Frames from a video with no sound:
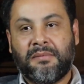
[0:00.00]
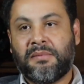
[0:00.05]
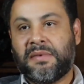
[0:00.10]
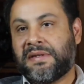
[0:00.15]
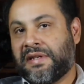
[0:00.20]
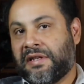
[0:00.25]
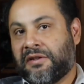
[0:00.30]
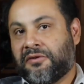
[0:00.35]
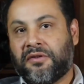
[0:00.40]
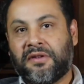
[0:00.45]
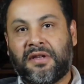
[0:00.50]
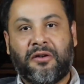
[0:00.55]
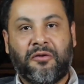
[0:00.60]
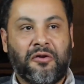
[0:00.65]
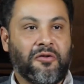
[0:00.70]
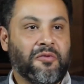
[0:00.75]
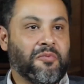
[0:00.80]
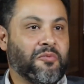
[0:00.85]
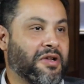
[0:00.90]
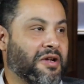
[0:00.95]
me siento desde
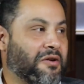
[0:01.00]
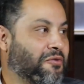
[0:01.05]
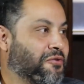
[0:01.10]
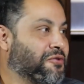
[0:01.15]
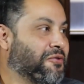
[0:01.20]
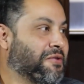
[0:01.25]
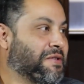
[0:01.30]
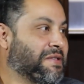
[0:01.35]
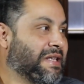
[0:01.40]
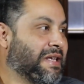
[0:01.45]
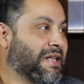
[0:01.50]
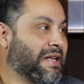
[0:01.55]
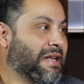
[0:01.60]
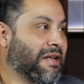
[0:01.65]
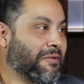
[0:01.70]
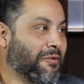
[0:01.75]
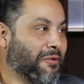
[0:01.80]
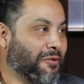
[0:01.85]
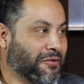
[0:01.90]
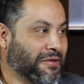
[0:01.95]
luego muy a gusto estar
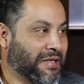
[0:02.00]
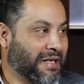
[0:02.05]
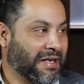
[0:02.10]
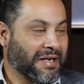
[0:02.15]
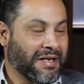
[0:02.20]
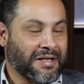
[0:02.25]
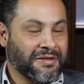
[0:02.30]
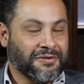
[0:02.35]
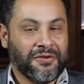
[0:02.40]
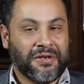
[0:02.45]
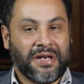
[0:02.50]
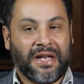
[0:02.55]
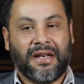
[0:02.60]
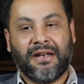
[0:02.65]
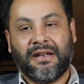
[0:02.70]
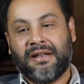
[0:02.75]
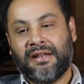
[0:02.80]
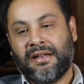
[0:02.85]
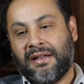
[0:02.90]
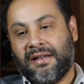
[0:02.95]
en la Biblioteca
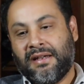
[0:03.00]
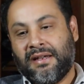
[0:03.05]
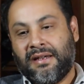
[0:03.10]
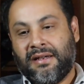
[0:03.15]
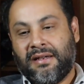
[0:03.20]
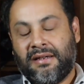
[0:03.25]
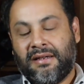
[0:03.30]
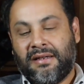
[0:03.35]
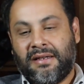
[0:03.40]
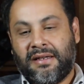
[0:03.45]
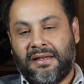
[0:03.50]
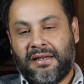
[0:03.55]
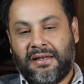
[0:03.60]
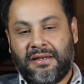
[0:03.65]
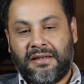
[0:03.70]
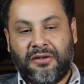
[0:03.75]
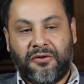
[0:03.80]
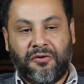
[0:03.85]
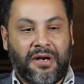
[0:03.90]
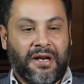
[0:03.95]
Nacional
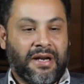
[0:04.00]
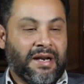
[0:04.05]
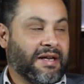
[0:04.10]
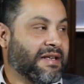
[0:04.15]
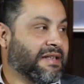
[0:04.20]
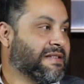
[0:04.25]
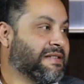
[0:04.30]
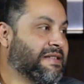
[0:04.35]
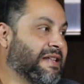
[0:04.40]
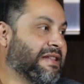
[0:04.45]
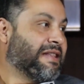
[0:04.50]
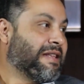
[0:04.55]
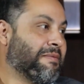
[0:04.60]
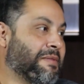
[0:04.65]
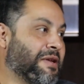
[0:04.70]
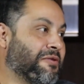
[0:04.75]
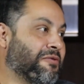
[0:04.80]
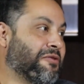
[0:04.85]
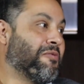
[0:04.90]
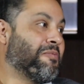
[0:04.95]
eh, y ojalá que sea
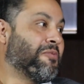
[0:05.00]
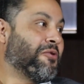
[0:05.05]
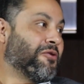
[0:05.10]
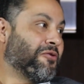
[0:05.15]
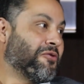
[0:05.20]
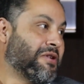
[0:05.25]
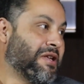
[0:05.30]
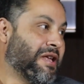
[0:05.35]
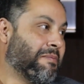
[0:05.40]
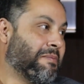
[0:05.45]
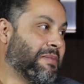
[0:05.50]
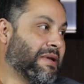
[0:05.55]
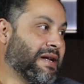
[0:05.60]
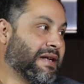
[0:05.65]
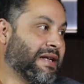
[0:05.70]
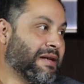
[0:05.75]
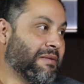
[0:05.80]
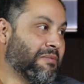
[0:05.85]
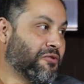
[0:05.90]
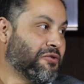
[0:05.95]
también una oportunidad
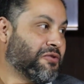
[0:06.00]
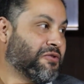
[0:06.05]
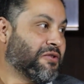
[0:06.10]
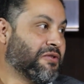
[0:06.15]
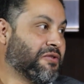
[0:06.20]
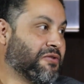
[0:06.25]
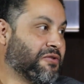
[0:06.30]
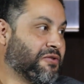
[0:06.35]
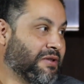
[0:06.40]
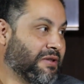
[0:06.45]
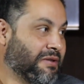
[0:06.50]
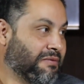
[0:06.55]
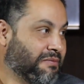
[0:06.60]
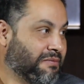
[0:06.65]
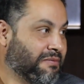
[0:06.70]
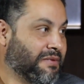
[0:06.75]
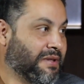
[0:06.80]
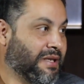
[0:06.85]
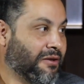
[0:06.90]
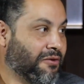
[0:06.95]
para que muchos
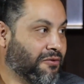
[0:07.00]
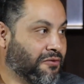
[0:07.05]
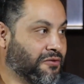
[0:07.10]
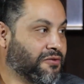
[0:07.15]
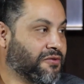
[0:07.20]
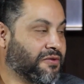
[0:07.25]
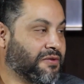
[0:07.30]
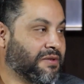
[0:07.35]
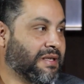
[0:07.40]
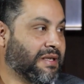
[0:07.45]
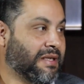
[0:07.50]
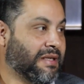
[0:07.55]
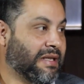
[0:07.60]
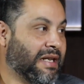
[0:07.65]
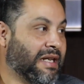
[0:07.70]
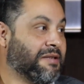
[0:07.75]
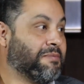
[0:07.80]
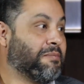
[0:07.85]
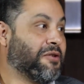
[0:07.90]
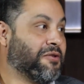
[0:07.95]
de, eh,
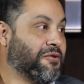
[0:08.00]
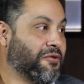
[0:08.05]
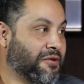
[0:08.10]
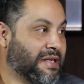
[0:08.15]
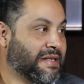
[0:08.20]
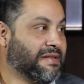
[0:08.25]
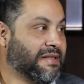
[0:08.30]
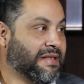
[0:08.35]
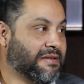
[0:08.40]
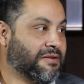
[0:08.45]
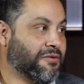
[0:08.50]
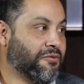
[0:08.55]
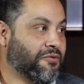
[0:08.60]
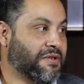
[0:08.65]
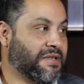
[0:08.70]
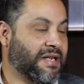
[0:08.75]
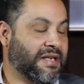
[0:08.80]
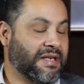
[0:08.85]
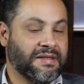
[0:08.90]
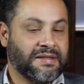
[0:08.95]
de las personas que
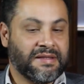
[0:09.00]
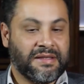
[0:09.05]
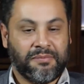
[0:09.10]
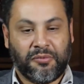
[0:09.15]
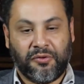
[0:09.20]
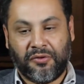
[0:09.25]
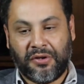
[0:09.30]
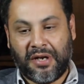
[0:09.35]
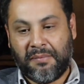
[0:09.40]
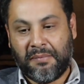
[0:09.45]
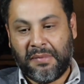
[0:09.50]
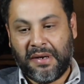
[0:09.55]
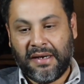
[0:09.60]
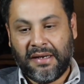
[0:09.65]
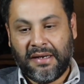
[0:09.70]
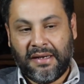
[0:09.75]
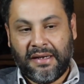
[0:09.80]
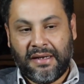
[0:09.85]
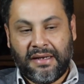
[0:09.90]
escuchan este programa,